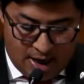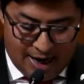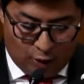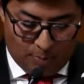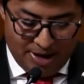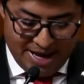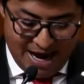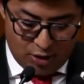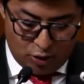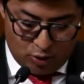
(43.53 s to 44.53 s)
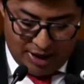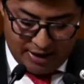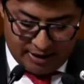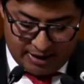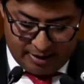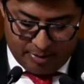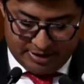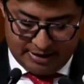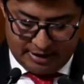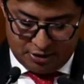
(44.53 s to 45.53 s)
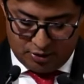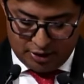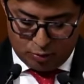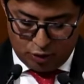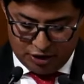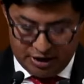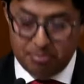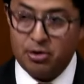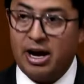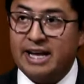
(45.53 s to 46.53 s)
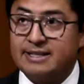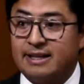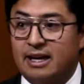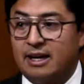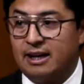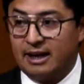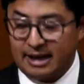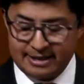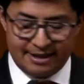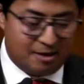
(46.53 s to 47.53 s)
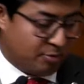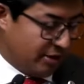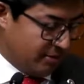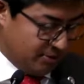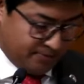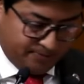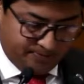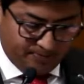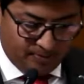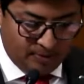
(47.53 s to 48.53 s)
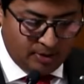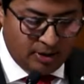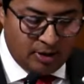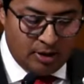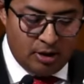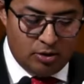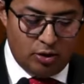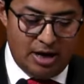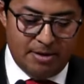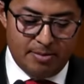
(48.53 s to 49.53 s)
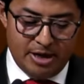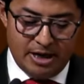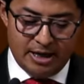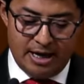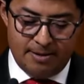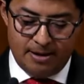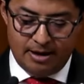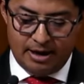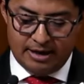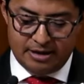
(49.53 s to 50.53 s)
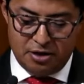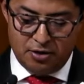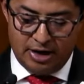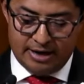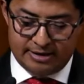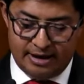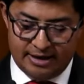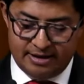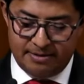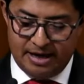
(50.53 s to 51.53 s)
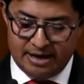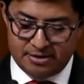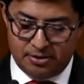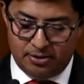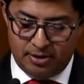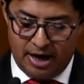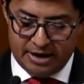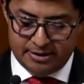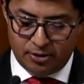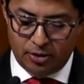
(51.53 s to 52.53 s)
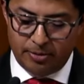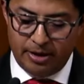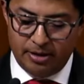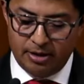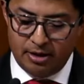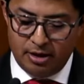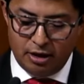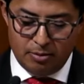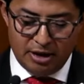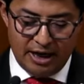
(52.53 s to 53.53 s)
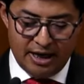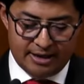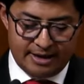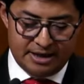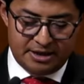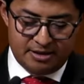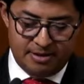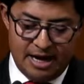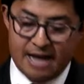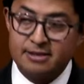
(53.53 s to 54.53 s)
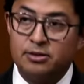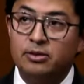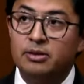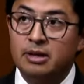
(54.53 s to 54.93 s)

acompañado de una digna representación de su municipio a esta, la Casa del Pueblo. Doy la bienvenida a las señoras Teresa Velasco Aiscorbe y Mireya Sánchez Velasco,